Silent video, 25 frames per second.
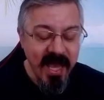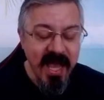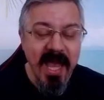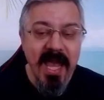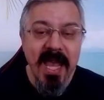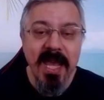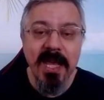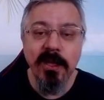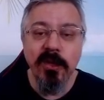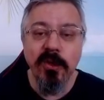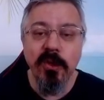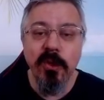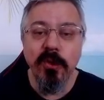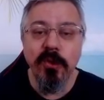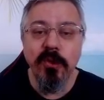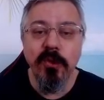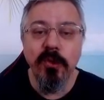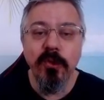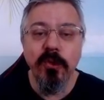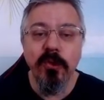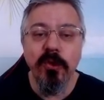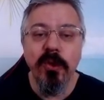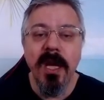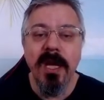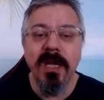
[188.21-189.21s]
En
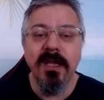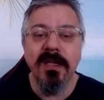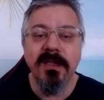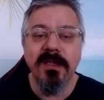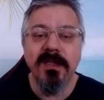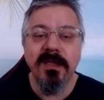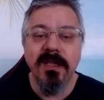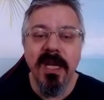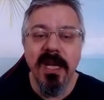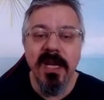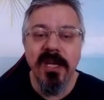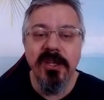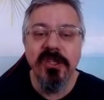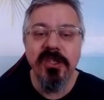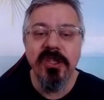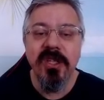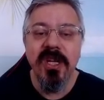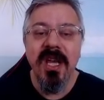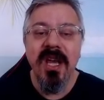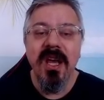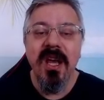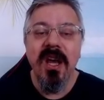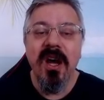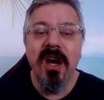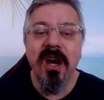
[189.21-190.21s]
kötü duran taş
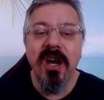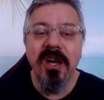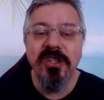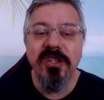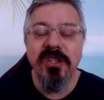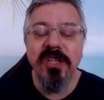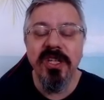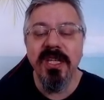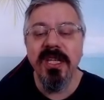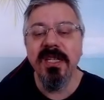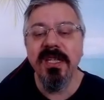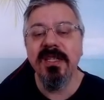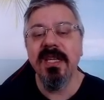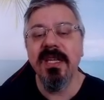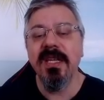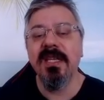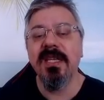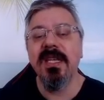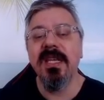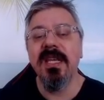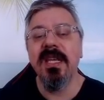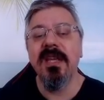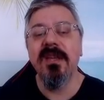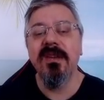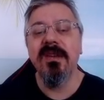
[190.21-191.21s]

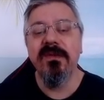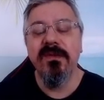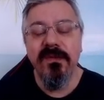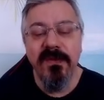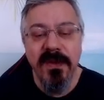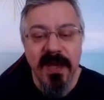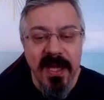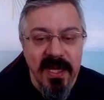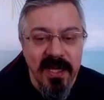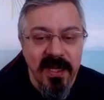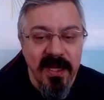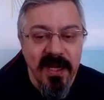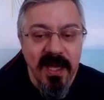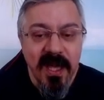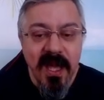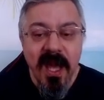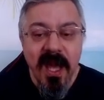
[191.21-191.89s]
H2'deki fil.